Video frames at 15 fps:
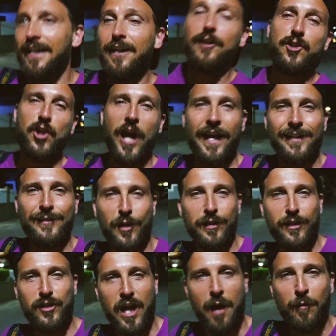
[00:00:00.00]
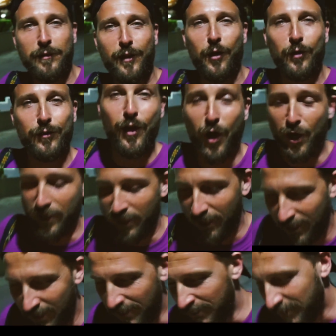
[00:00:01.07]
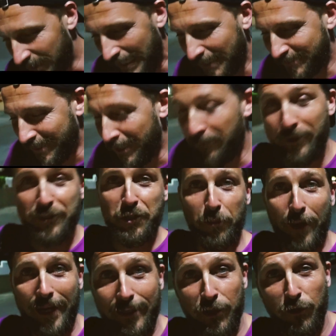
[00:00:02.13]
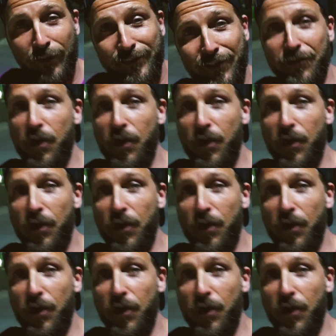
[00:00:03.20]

il centro, diciamo, di Kodor, la strada principale dove si